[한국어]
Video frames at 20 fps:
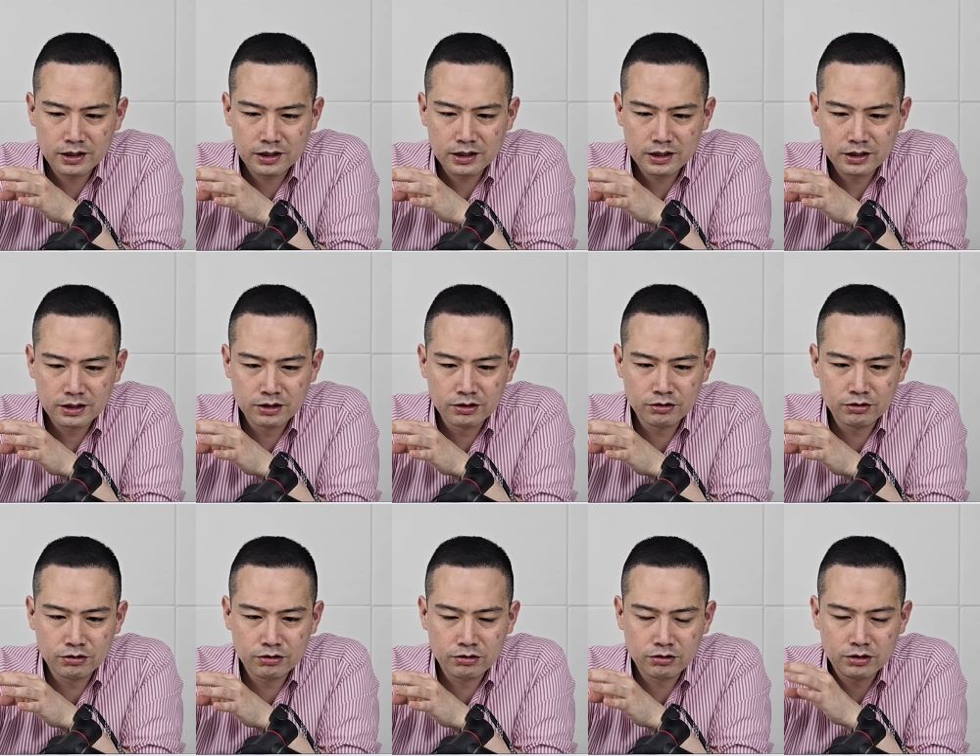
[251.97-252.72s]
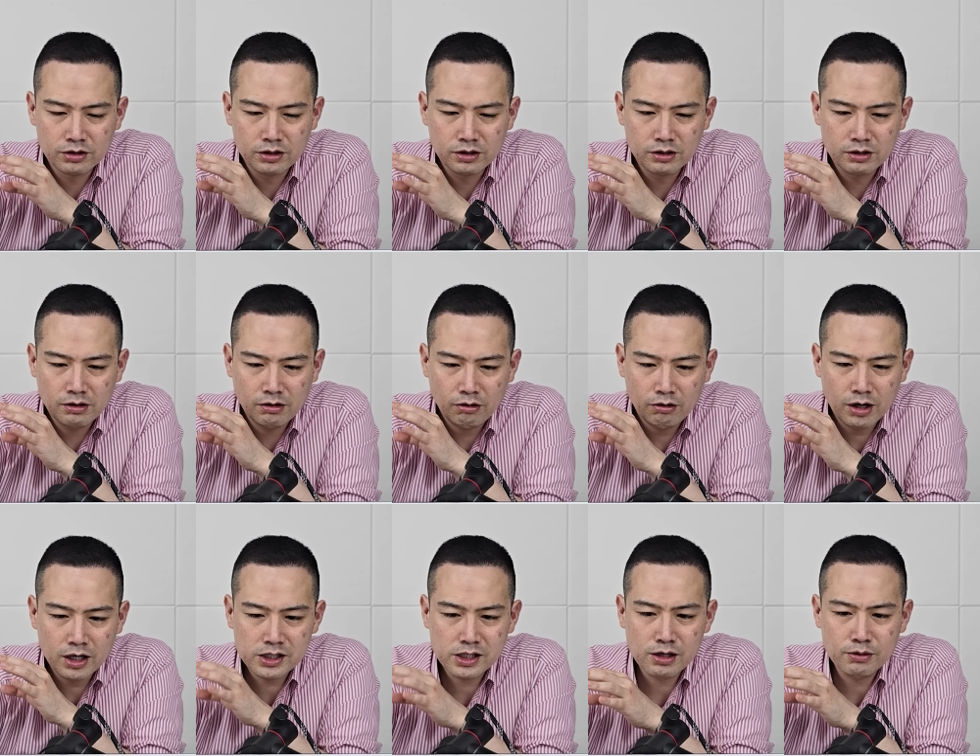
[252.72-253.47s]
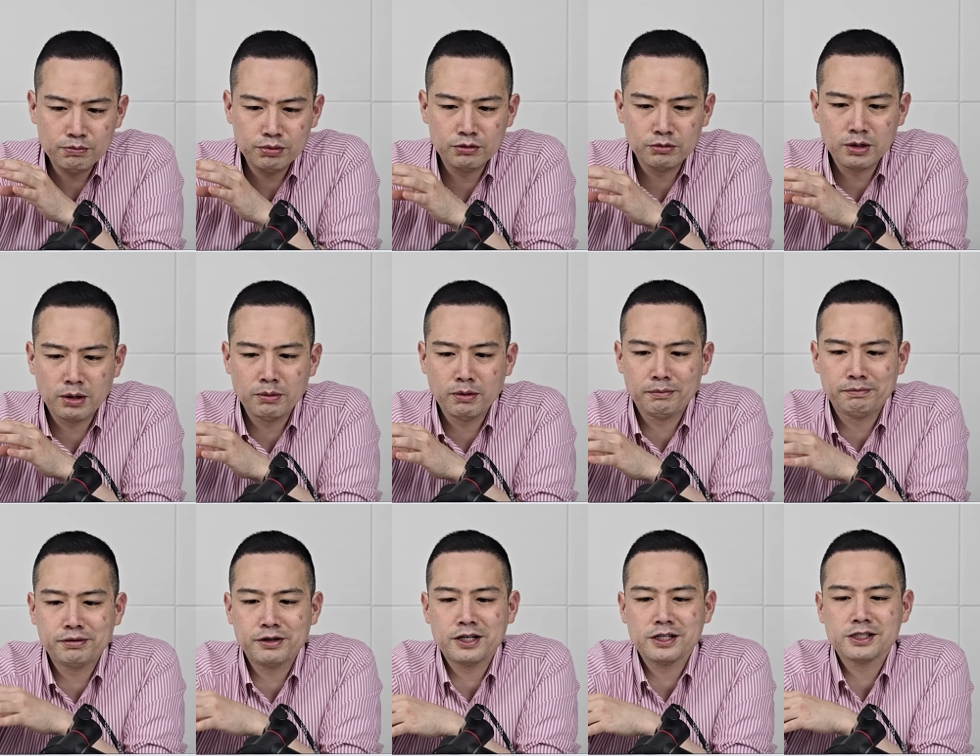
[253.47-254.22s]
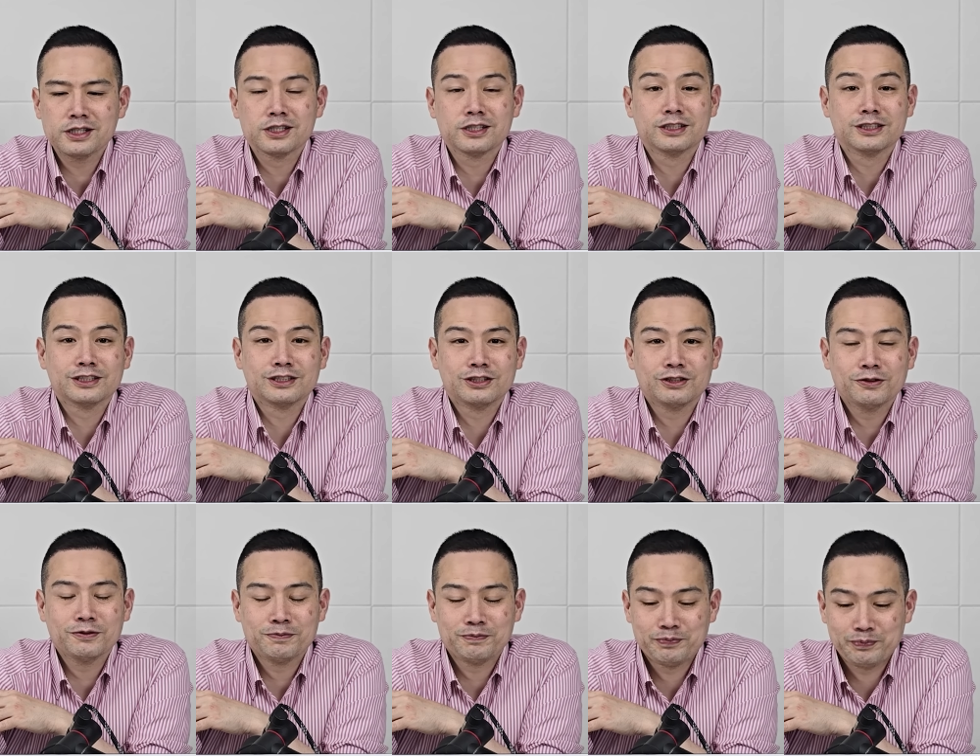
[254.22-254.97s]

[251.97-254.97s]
그리고 화장품 하면 프랑스거든요.